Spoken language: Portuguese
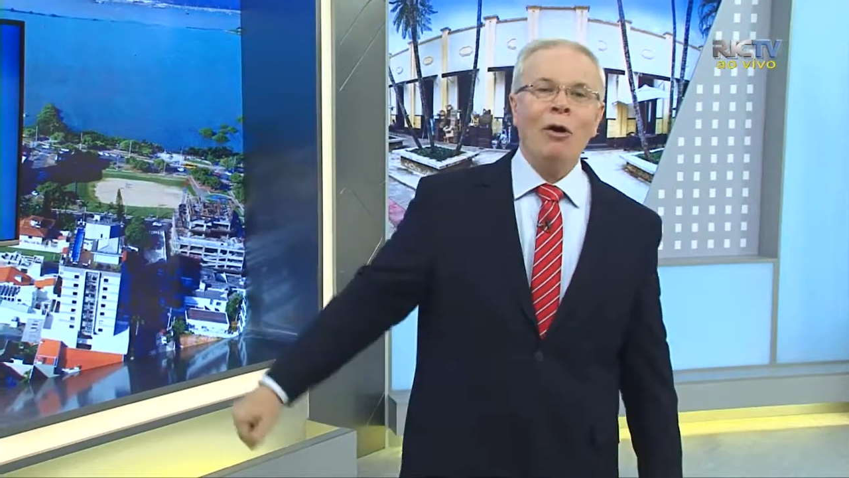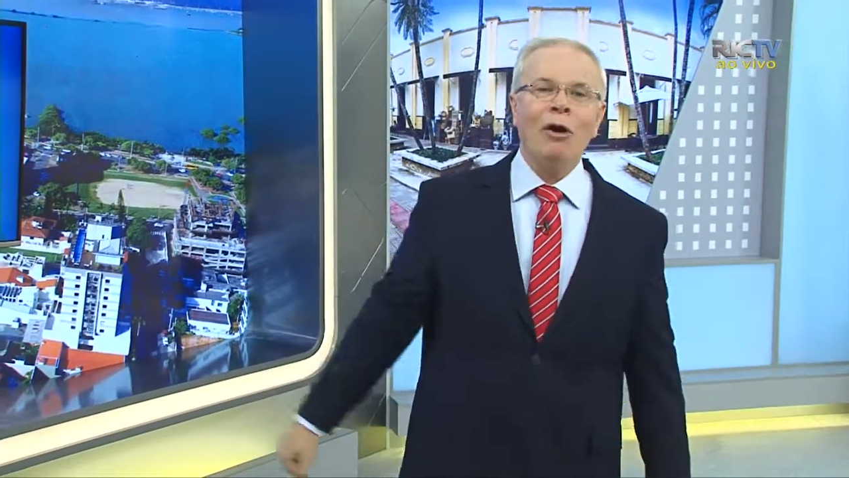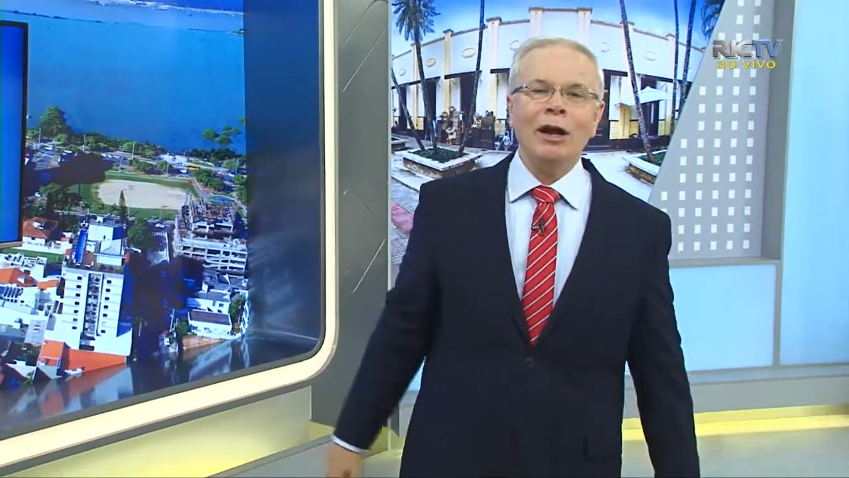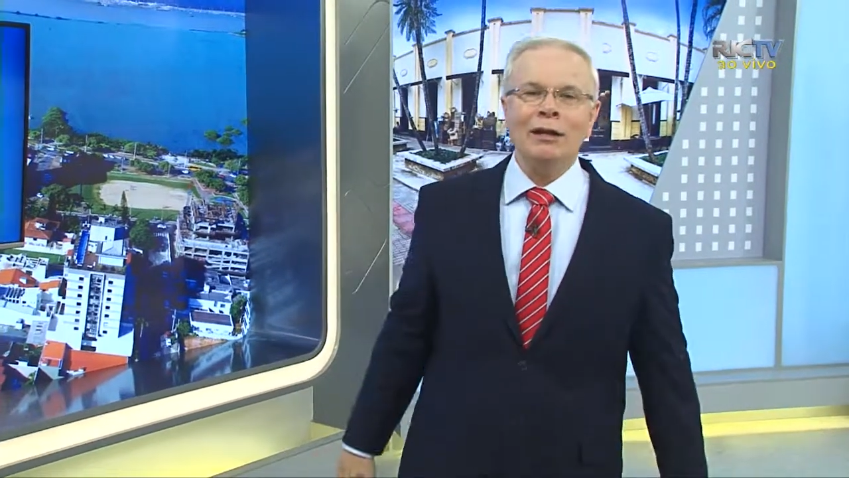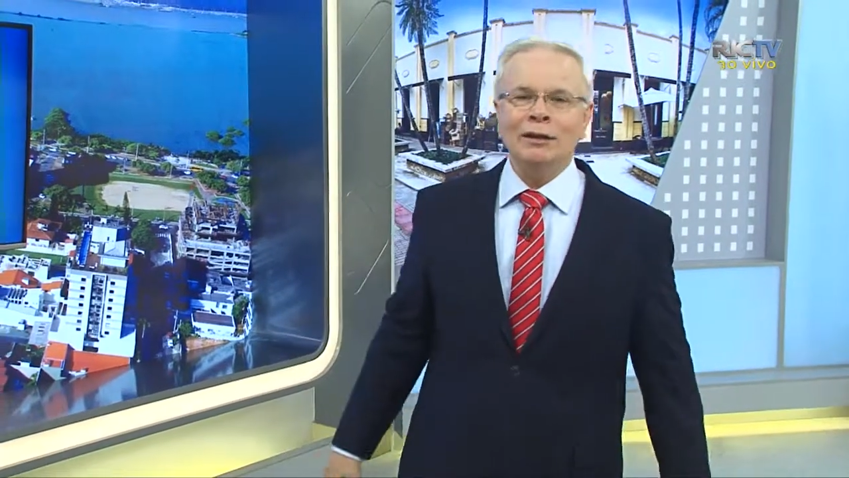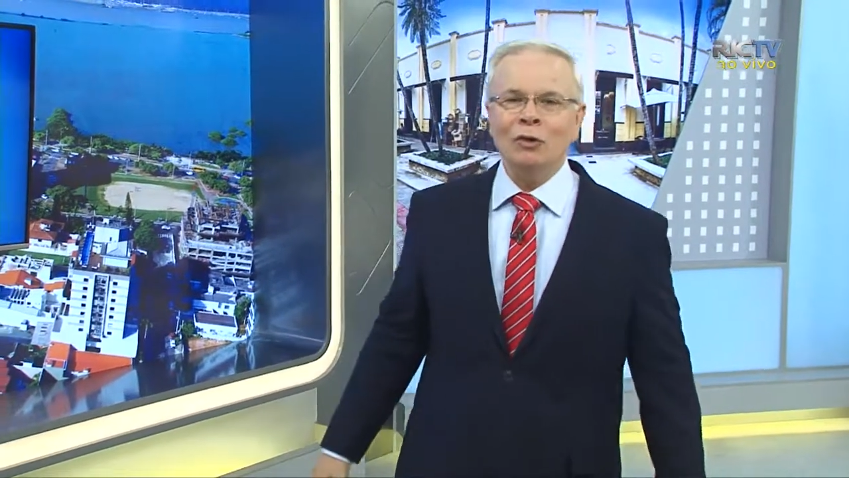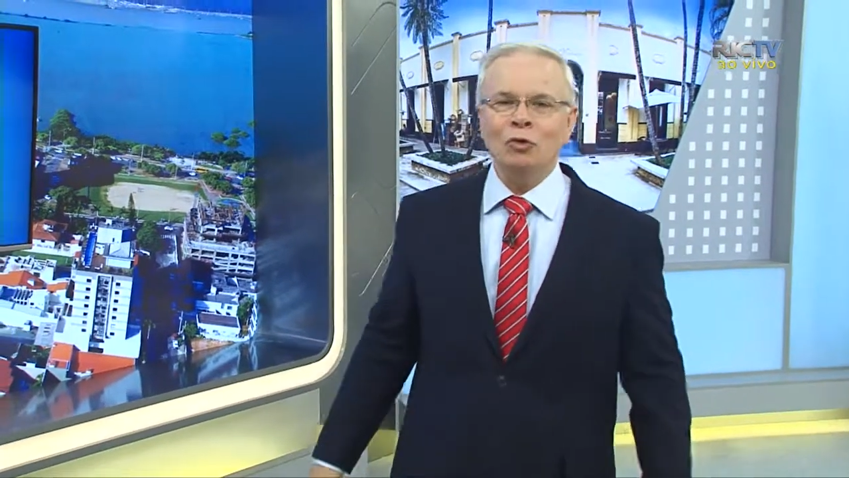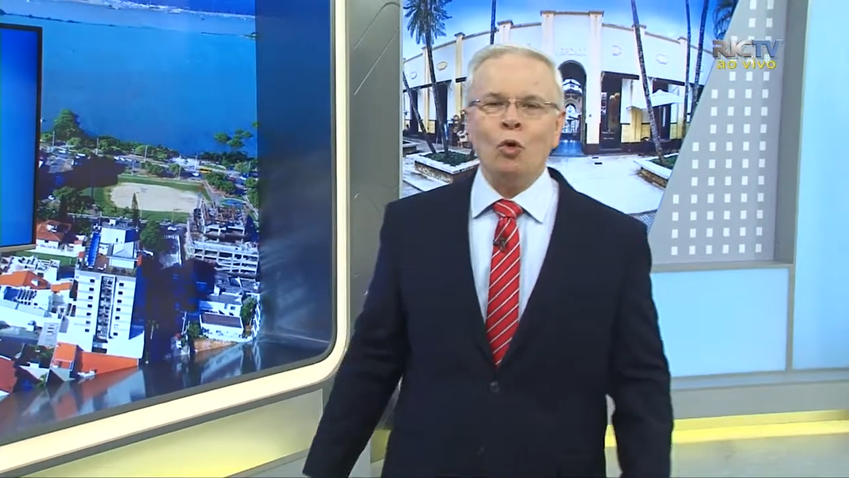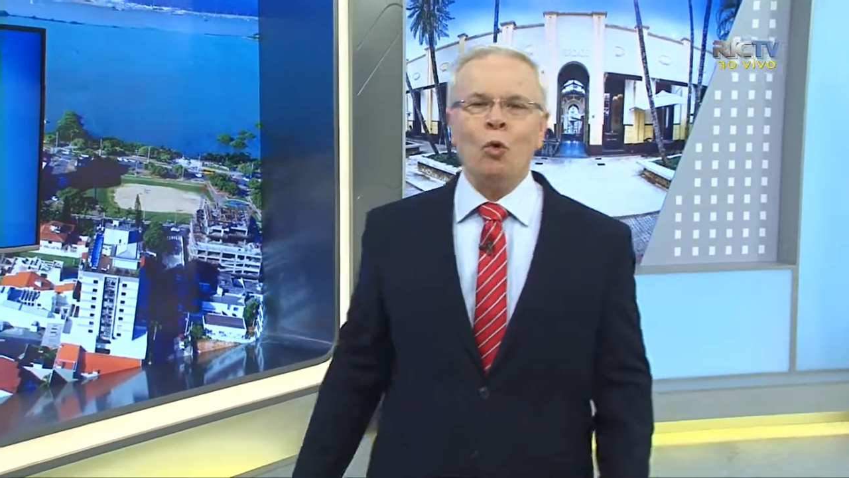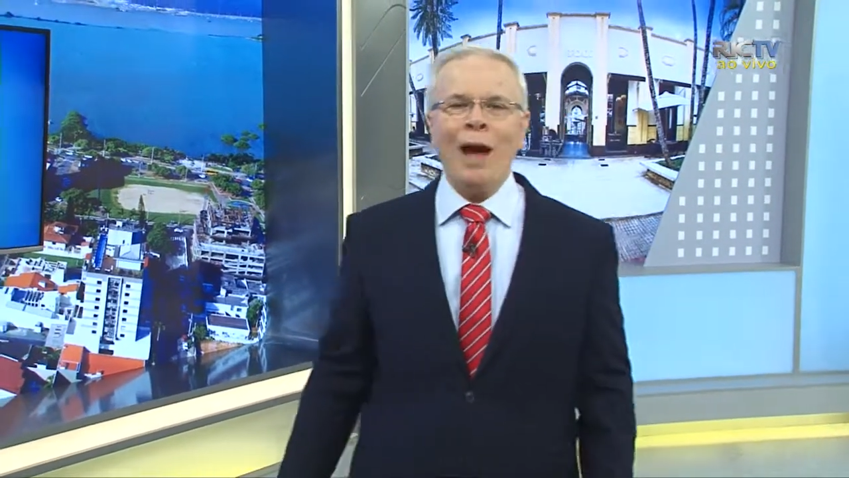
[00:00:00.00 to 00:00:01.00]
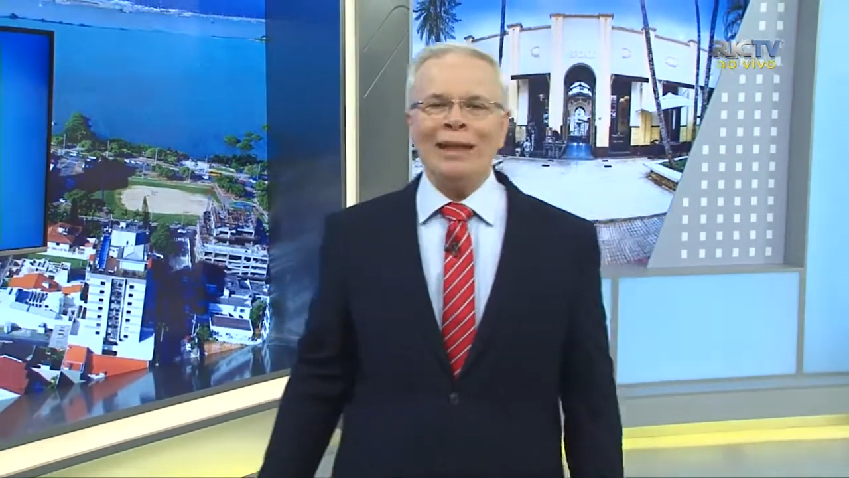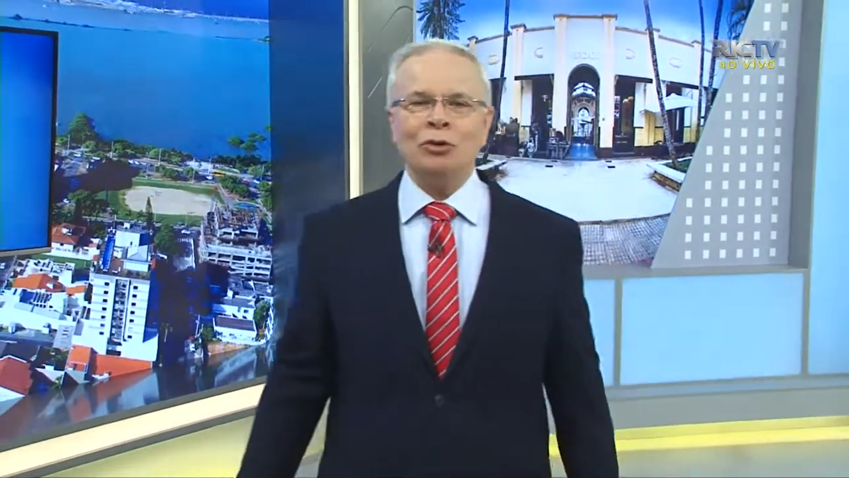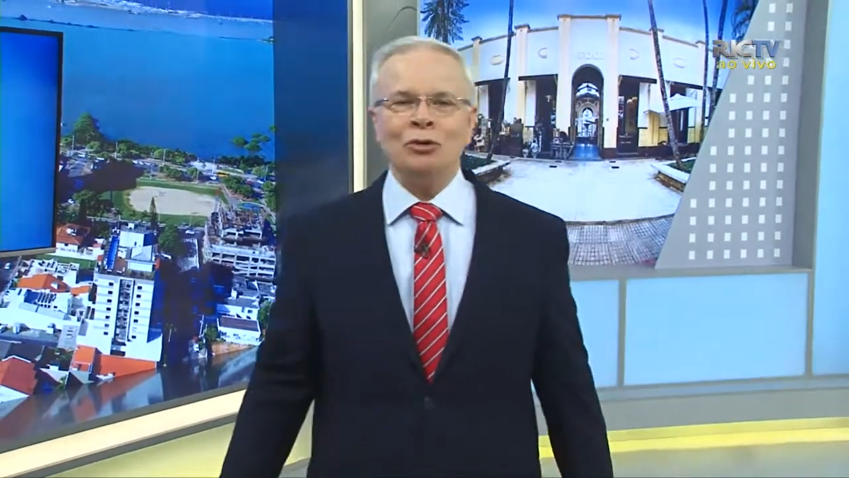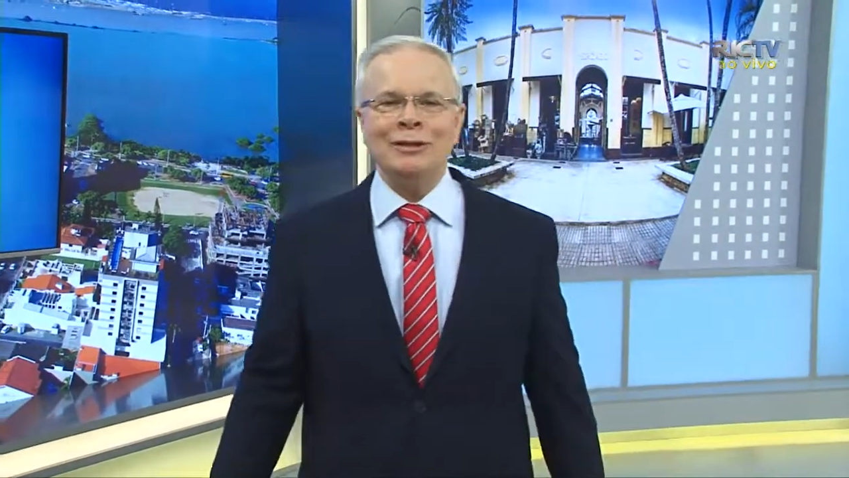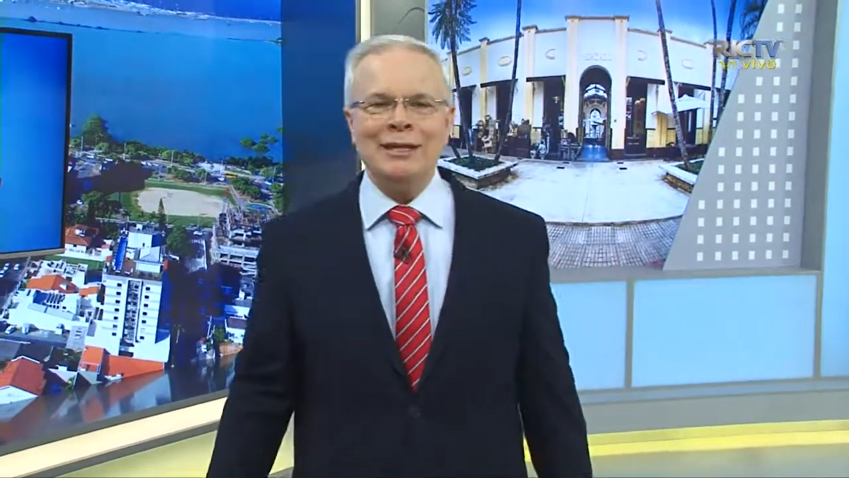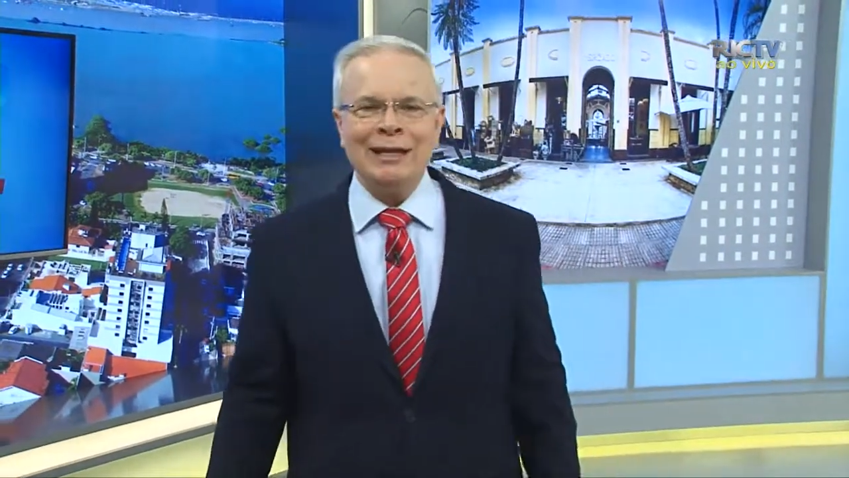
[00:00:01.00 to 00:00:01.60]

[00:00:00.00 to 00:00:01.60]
hora então do quadro de